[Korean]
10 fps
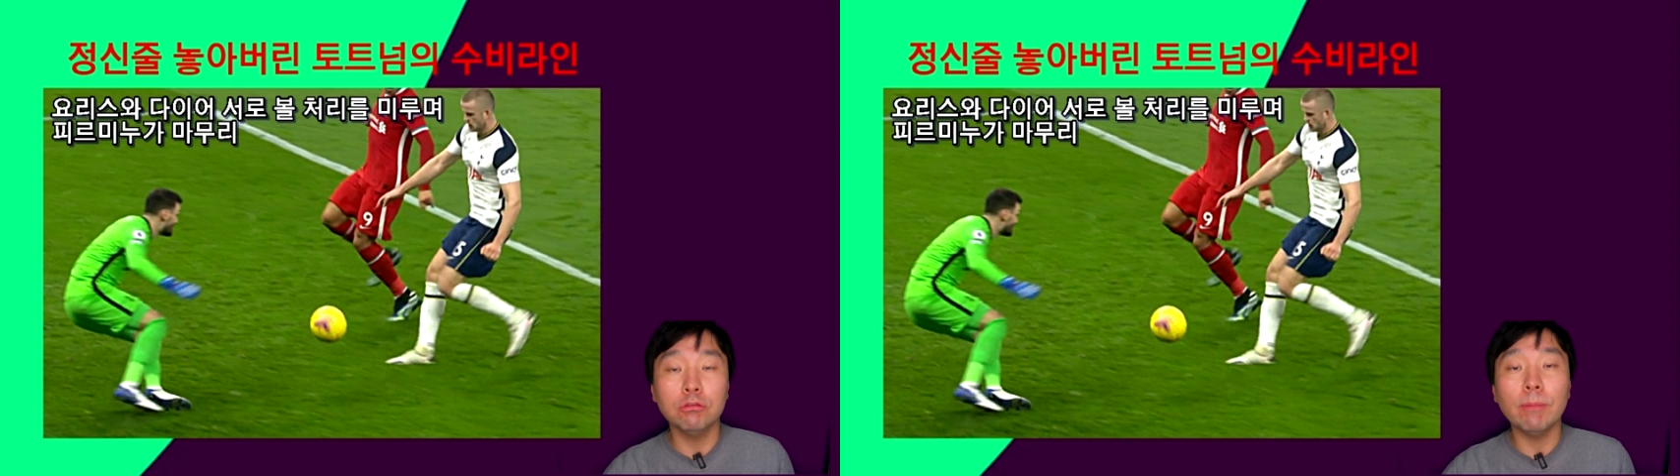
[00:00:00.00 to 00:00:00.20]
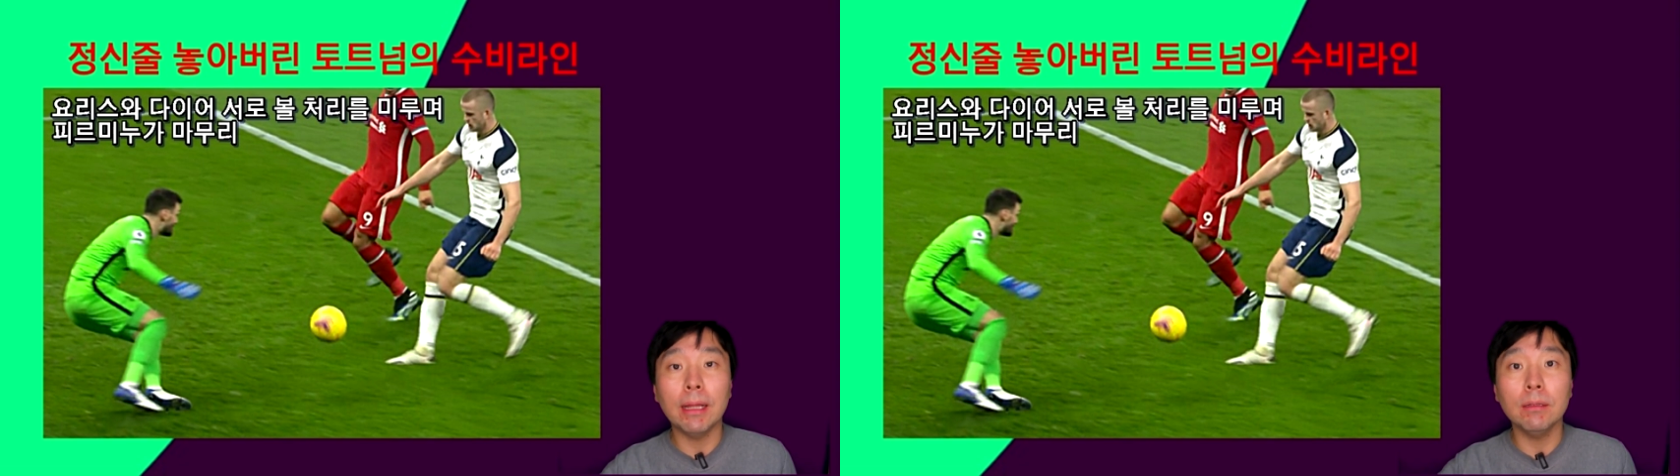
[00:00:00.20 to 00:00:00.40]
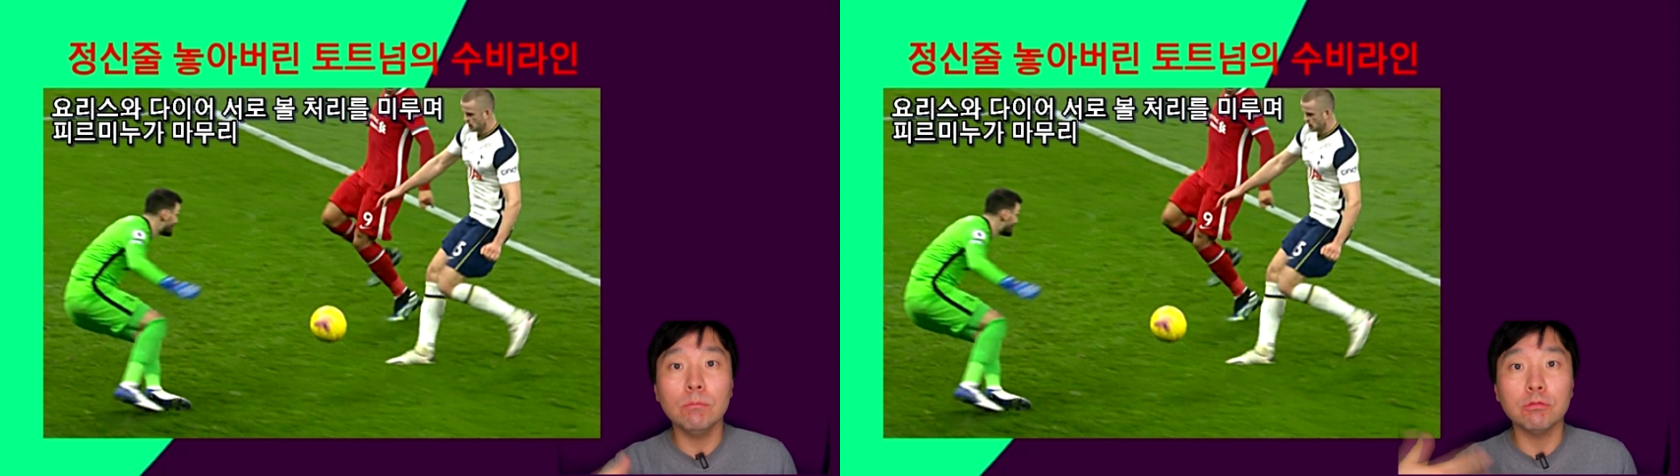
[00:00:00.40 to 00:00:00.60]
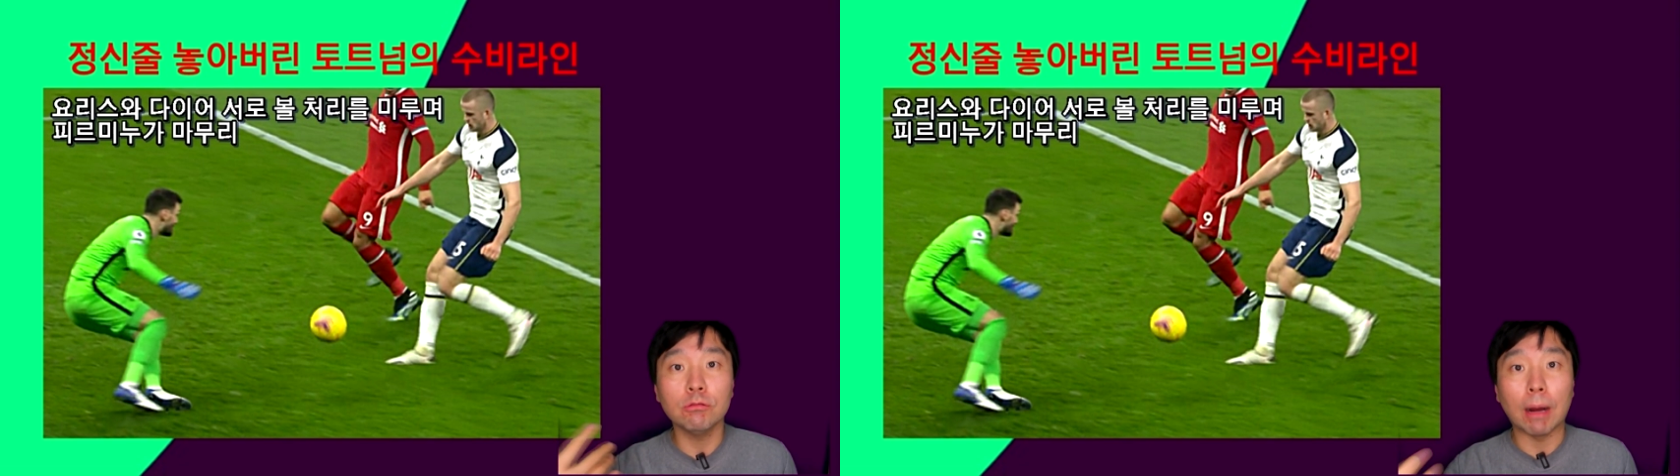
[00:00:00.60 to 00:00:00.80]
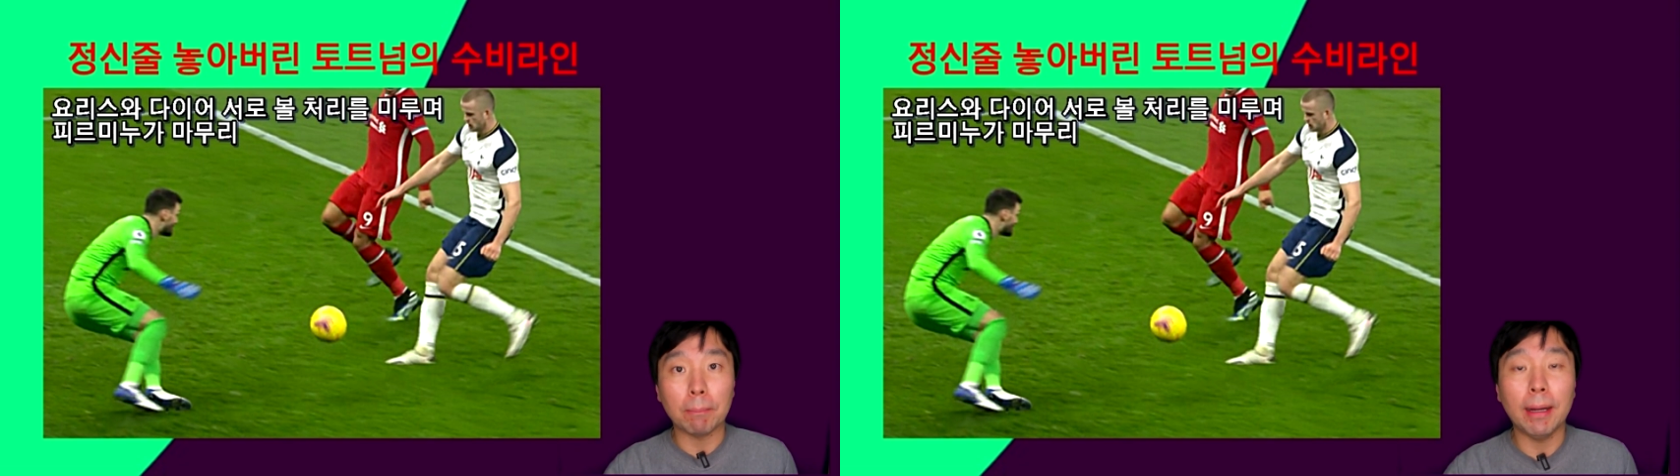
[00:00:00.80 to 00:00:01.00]

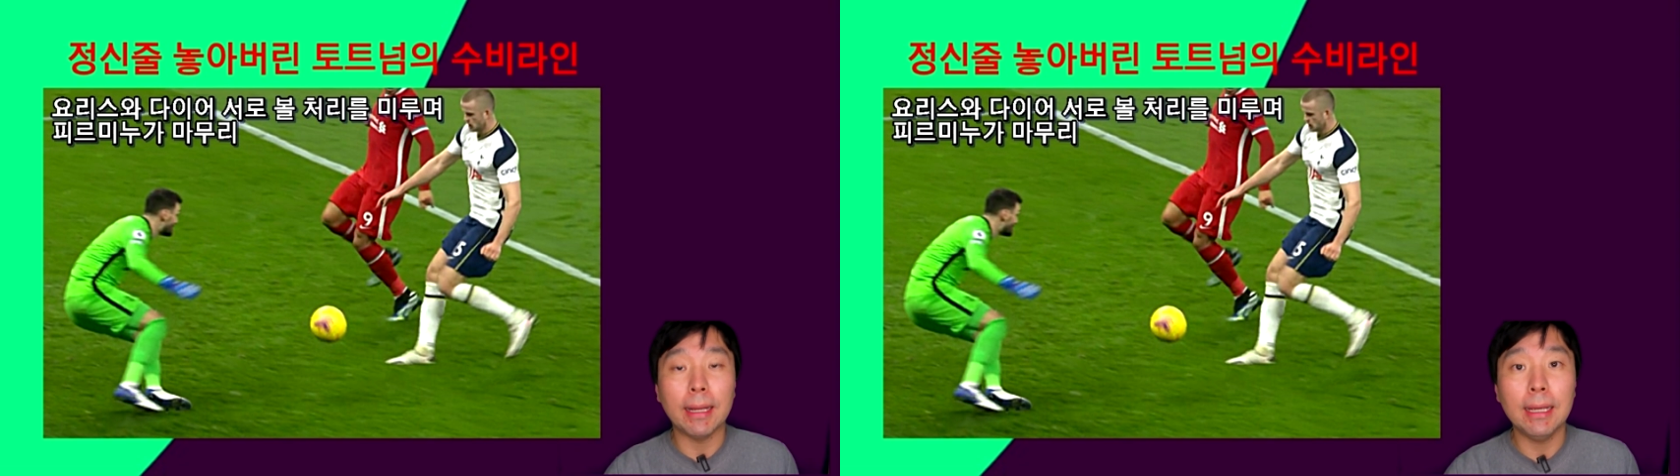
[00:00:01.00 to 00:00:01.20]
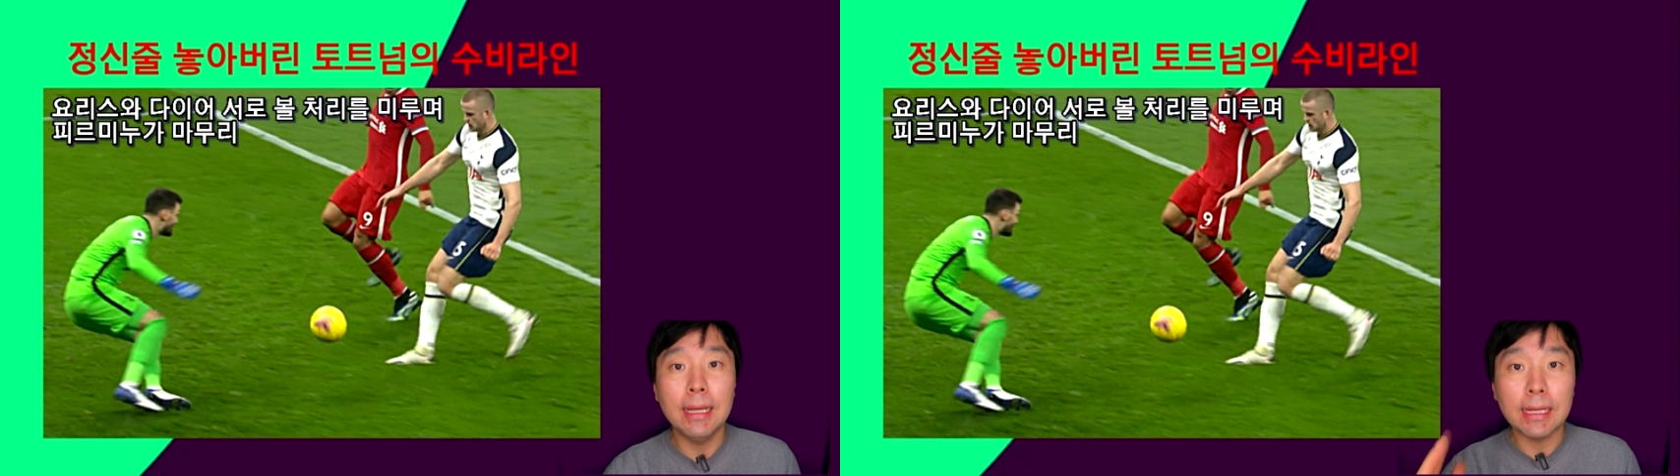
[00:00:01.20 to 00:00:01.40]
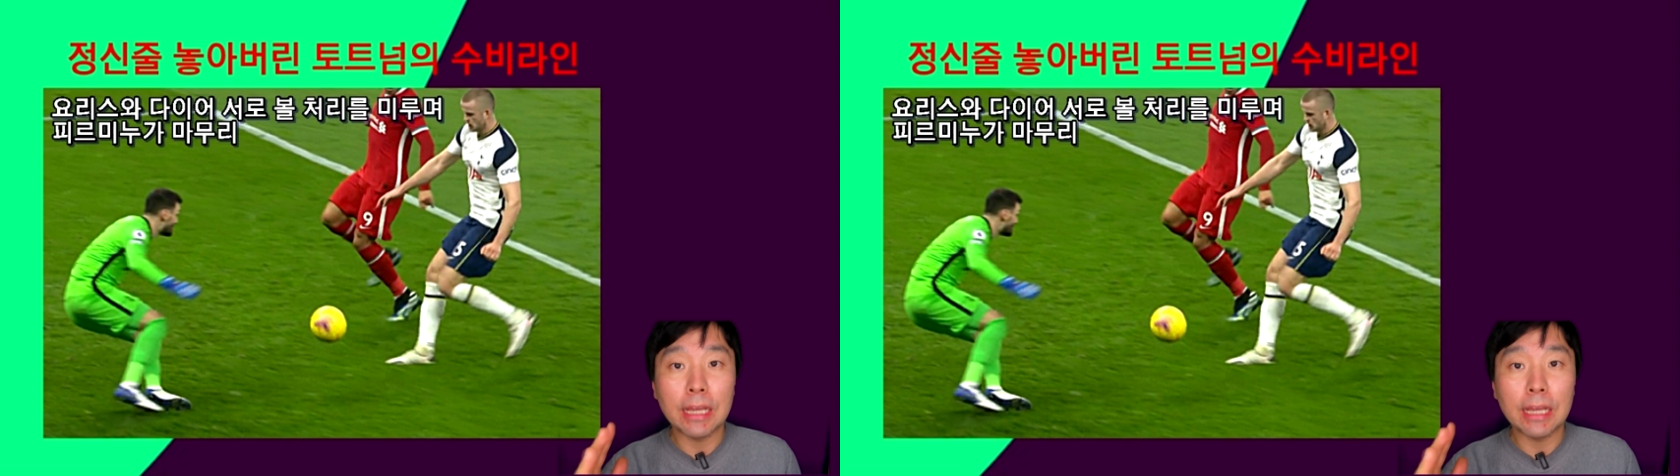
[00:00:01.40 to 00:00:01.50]
후반부 막판에